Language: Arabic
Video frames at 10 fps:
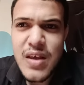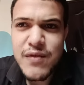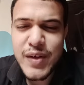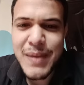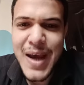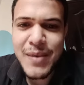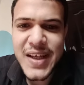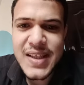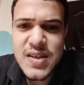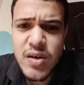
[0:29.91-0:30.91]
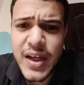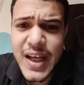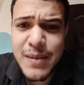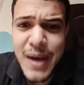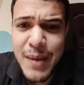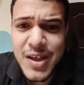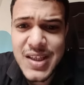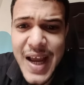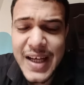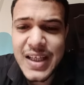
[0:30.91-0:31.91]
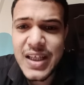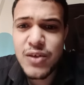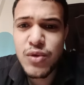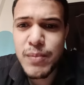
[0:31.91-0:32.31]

في المعامل كده سواء كان معامل التحاليل